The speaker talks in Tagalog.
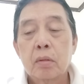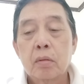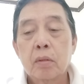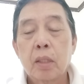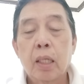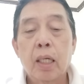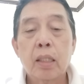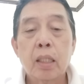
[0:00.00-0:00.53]

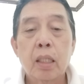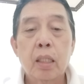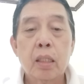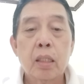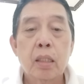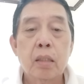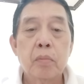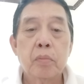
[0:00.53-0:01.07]
Wala
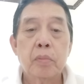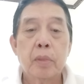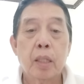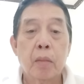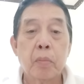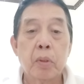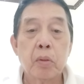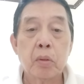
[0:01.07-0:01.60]
talaga.
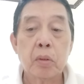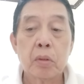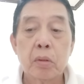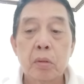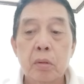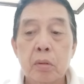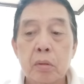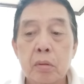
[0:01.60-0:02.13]
Napanood
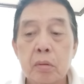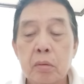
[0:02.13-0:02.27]
ko.